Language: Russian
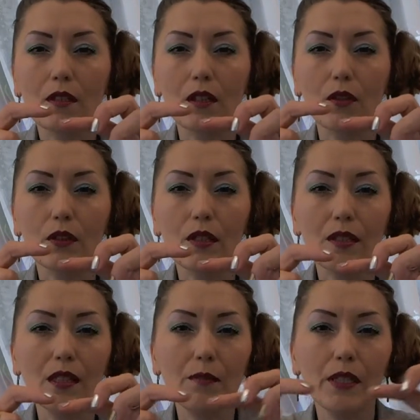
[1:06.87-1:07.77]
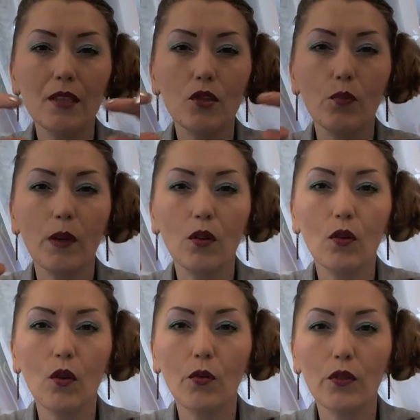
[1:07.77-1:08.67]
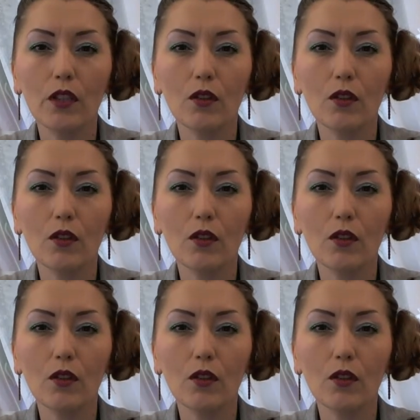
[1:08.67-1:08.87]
какой-то серебристой упаковке,